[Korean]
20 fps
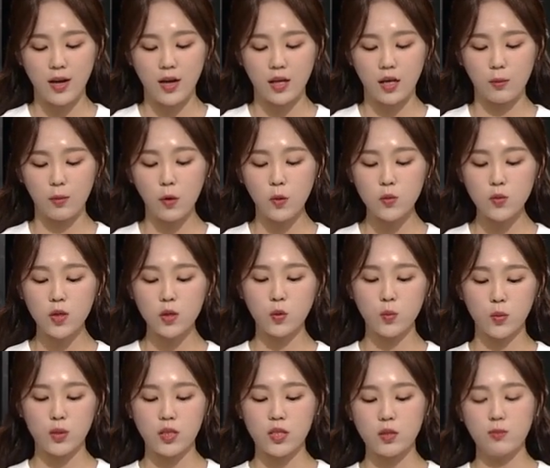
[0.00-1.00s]
이 평소에도
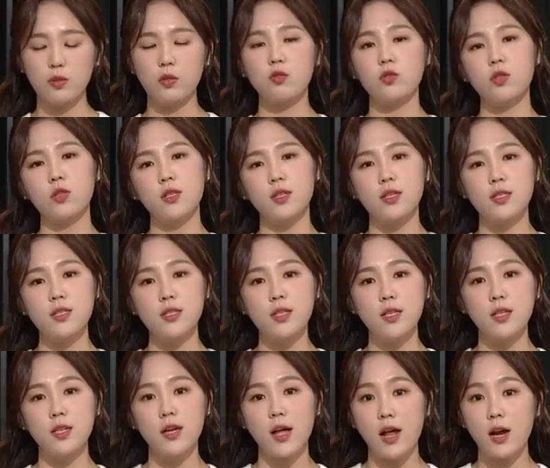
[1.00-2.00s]
윗집 이웃은
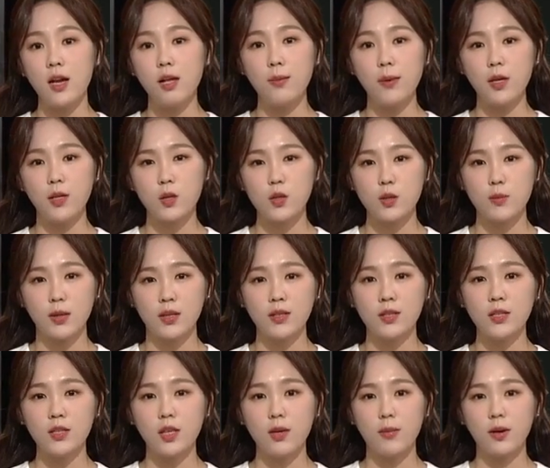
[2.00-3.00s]
글쓴이를 엘리베이터에서
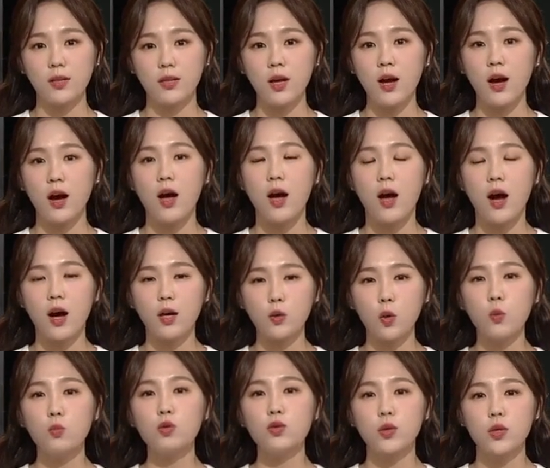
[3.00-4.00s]
만날 때마다 아,
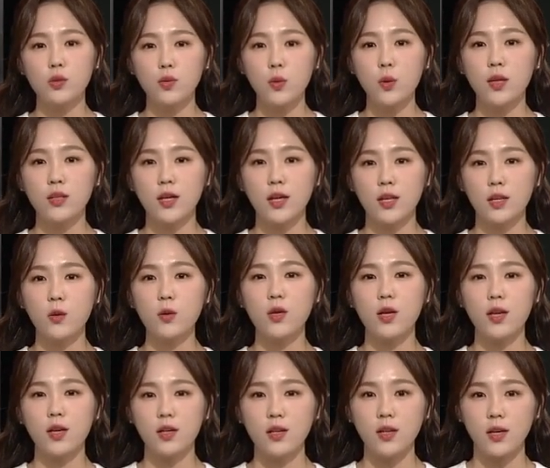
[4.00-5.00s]
너무 죄송하다 이런
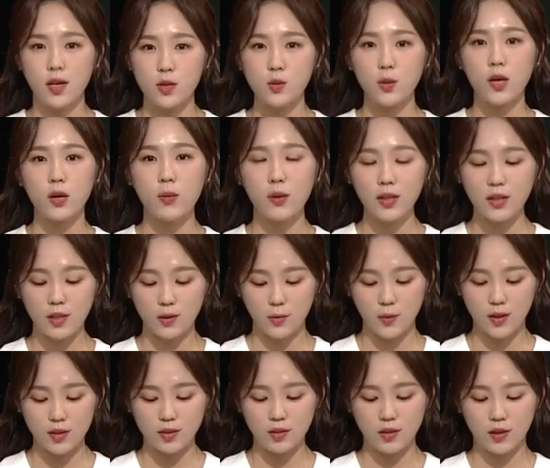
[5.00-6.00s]
얘기를 계속 해왔다고
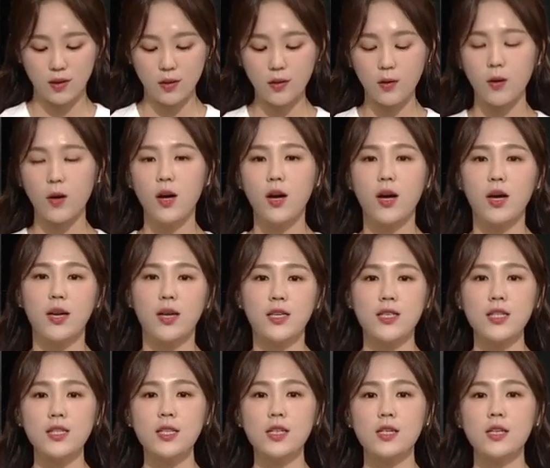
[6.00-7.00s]
하는데요. 이
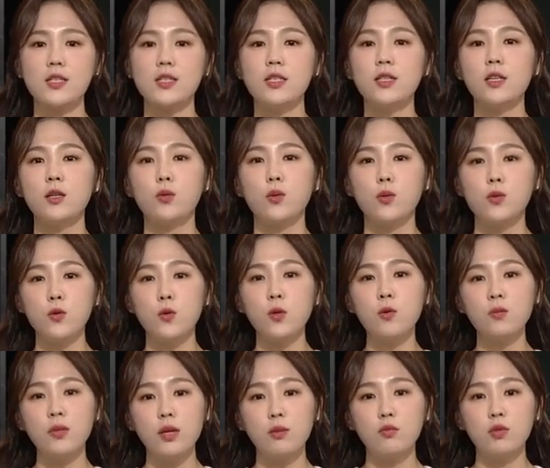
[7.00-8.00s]
사실 글쓴이도 소음
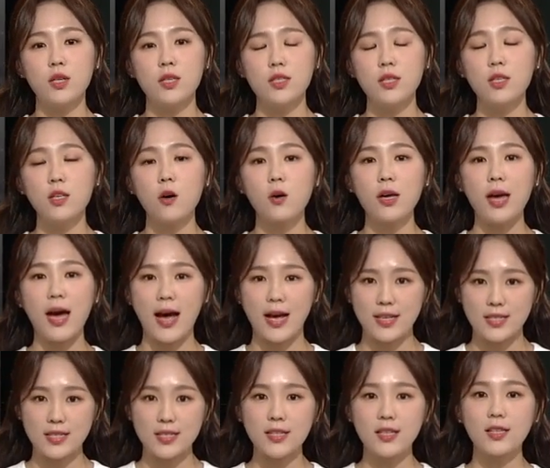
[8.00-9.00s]
때문에 신경이 안
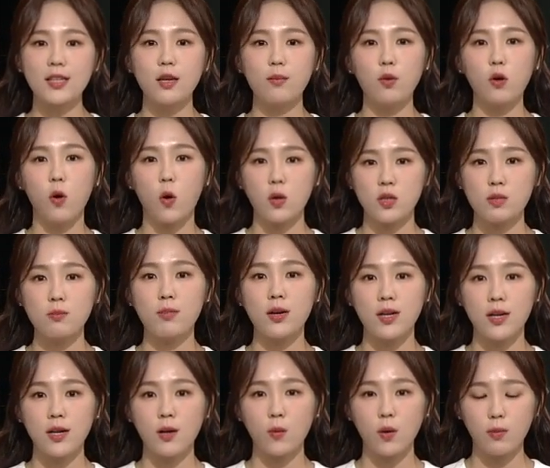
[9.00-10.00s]
쓰인다면
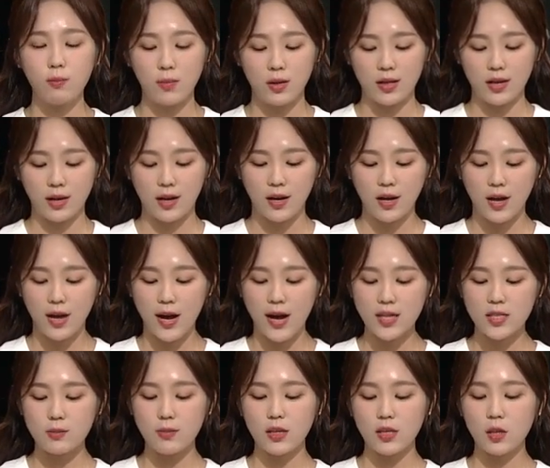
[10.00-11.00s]
거짓말이라고 합니다.
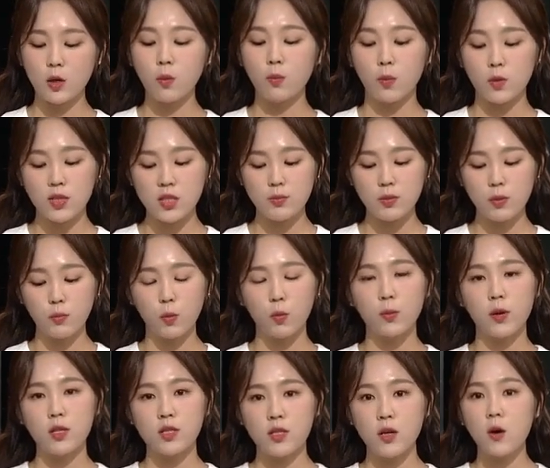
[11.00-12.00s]
하지만 이런 모습을
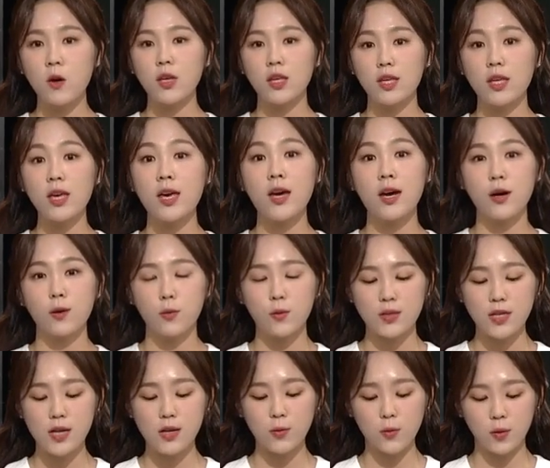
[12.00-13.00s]
보면서 이해하고
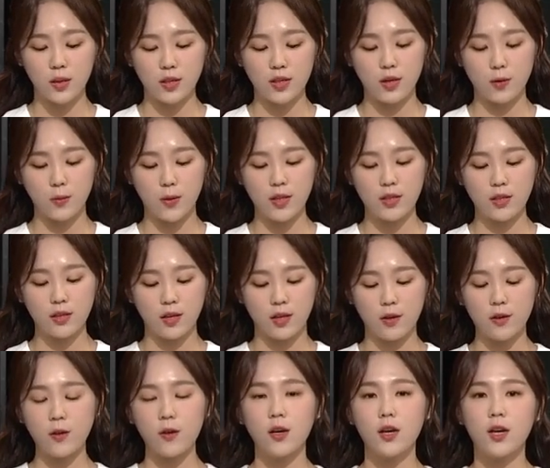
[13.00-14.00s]
살고 있다고
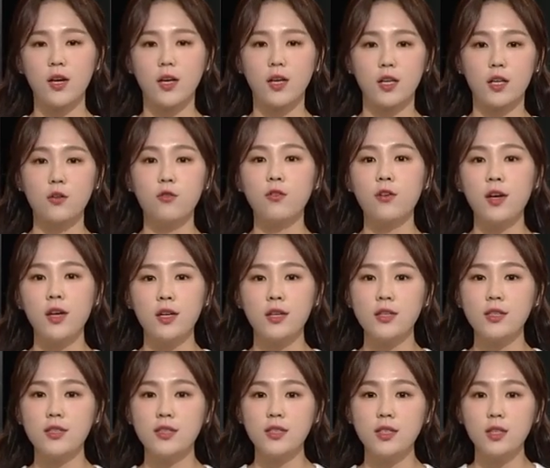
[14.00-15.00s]
하는데요. 이후에 이
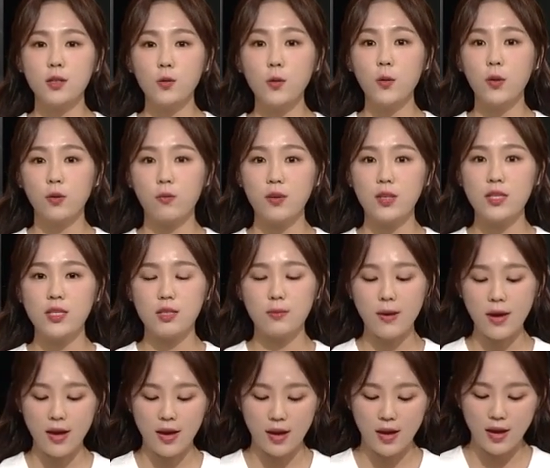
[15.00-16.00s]
글쓴이도 이
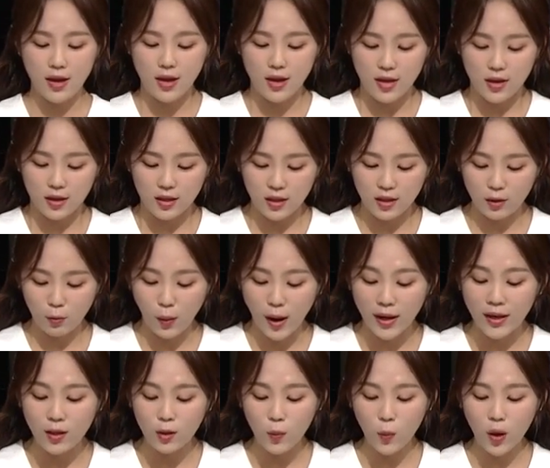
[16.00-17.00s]
윗집에 이
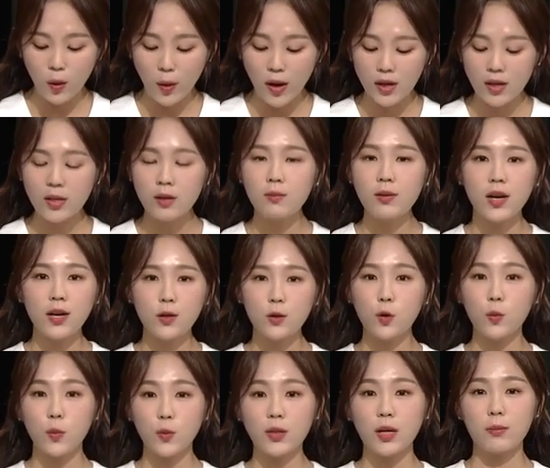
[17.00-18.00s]
와인과
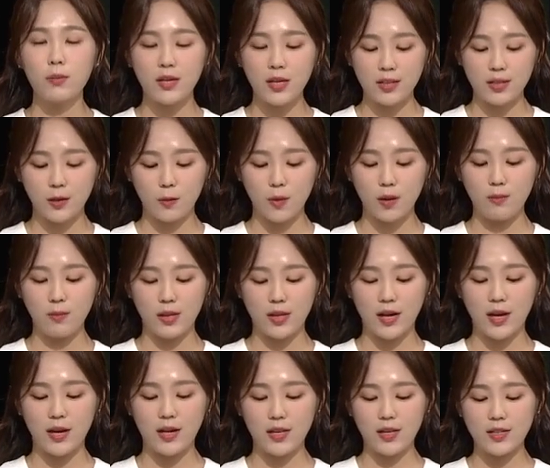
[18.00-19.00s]
황금향으로 보답을 했다고
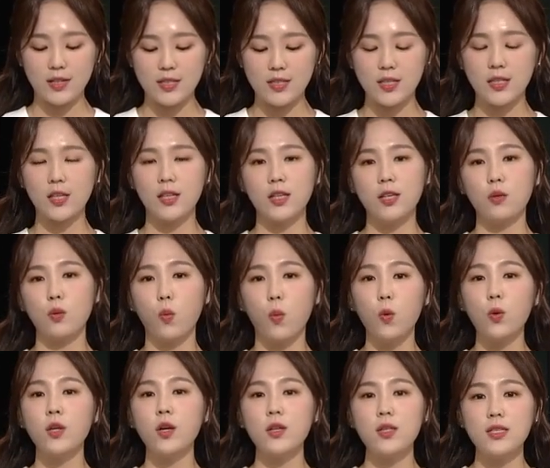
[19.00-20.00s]
합니다. 이 글쓴이는
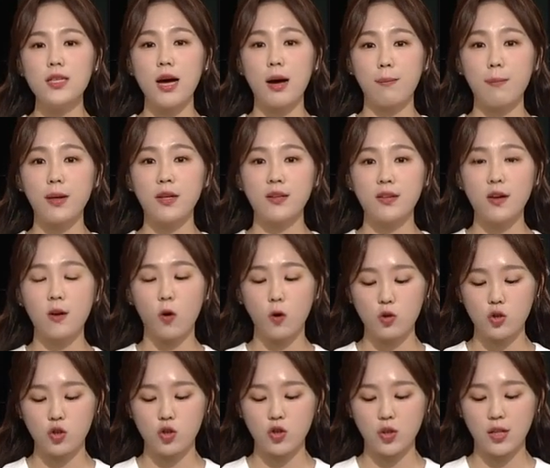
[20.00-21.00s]
5년째 아파트에
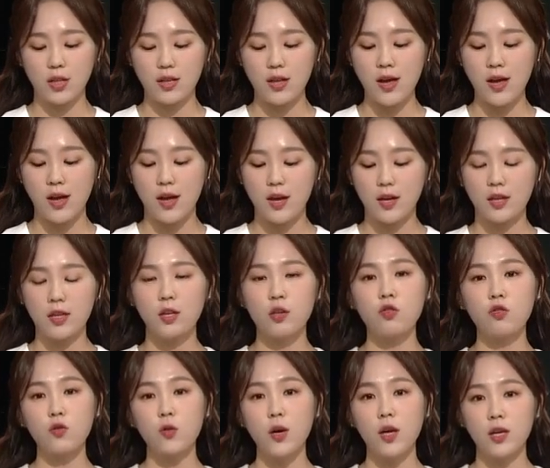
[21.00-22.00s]
거주 중인데
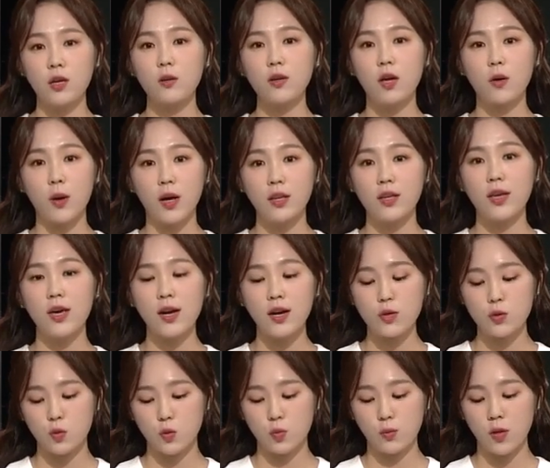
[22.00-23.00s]
이웃과 이렇게 관계가
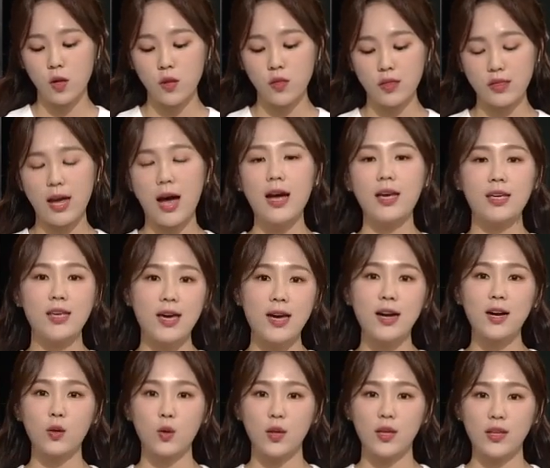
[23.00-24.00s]
좋으면 다
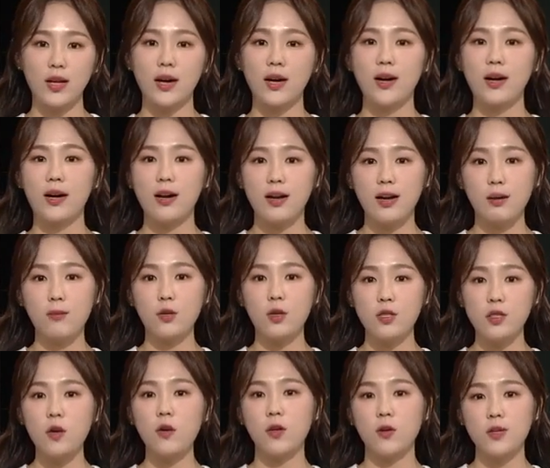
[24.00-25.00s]
이해가
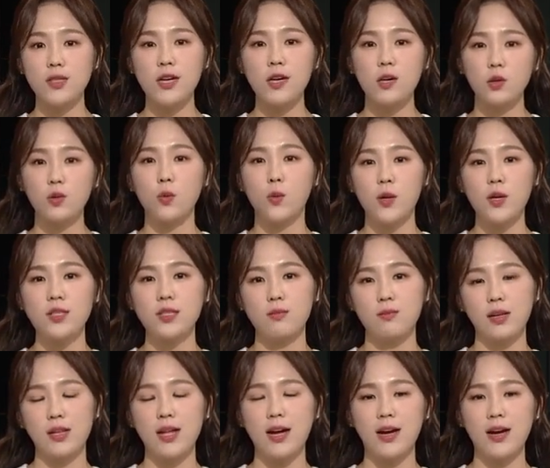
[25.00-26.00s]
된다라면서 이런 사연을
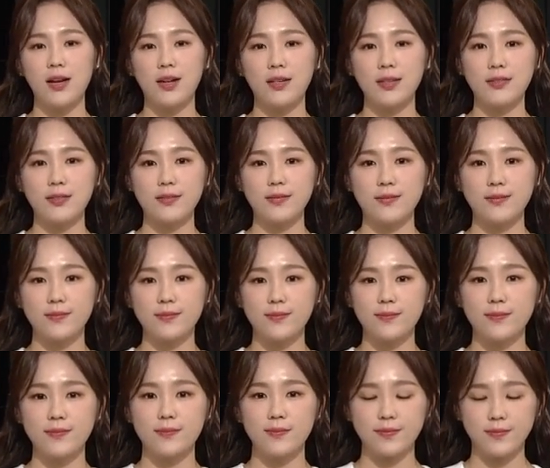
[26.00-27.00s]
올렸습니다. 자, 박
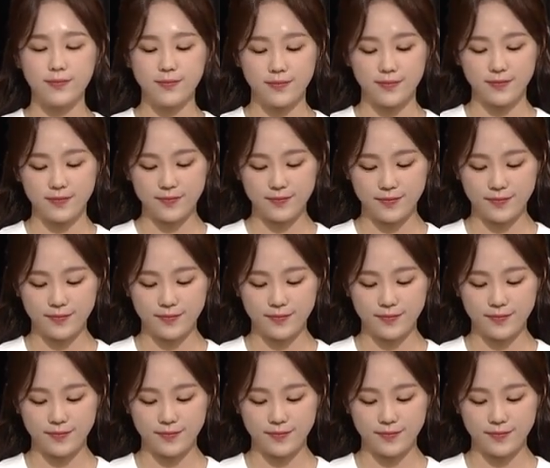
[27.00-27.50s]
변호사님, 네. 저희가